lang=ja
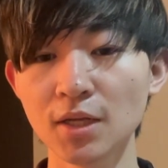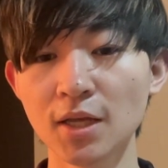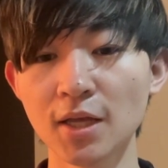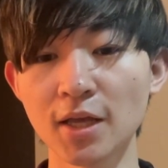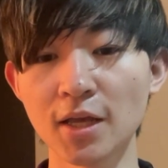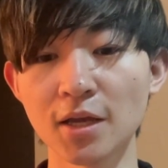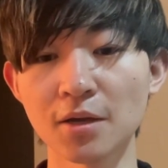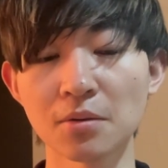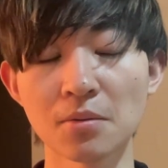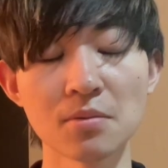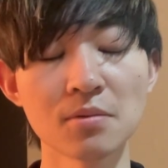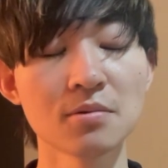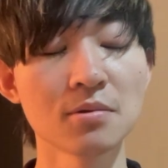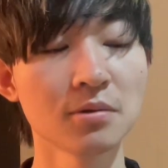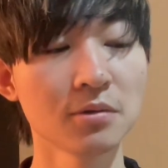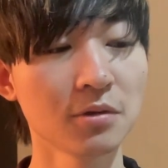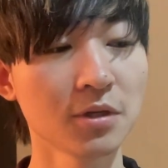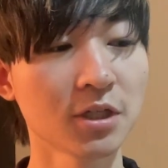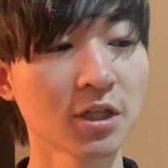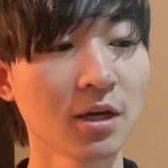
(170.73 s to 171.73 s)
えー、今
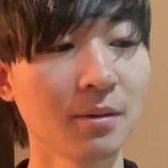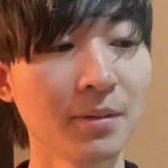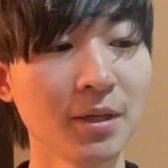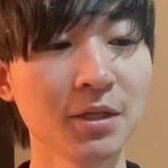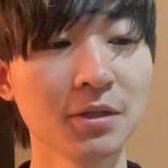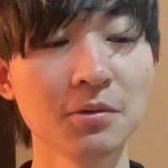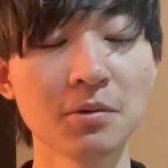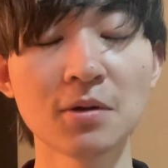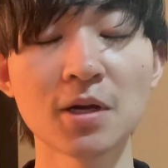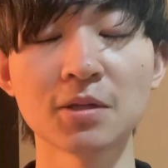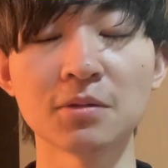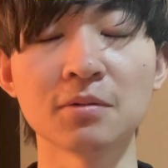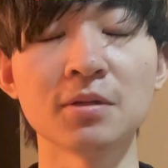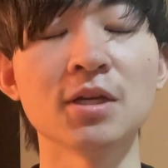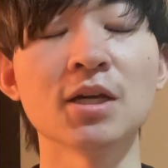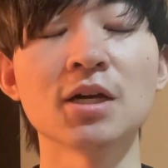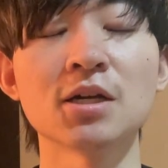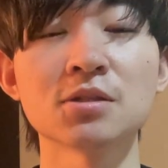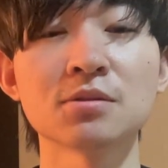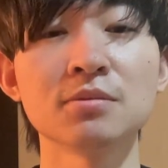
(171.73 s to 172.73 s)
後のひかまり動画の
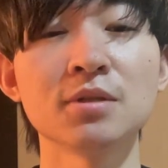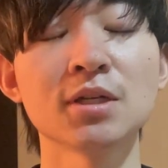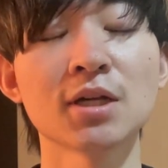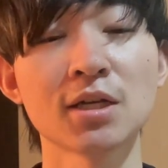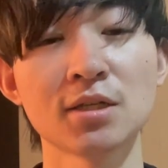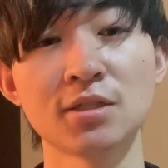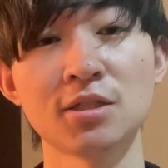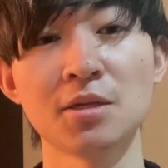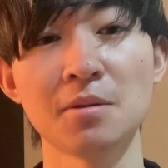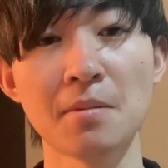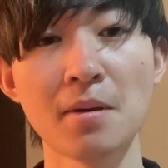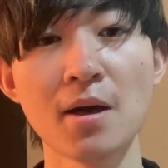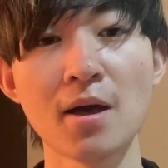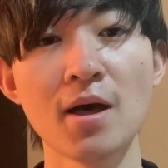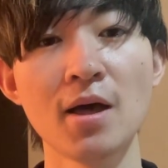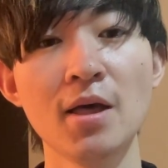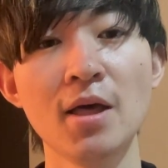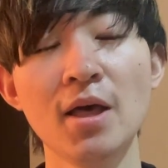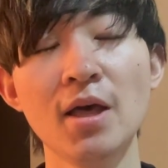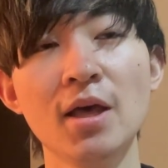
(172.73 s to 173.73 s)
リアクションに関して
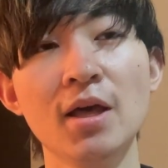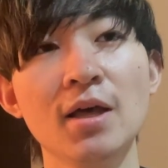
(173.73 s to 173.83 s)
は、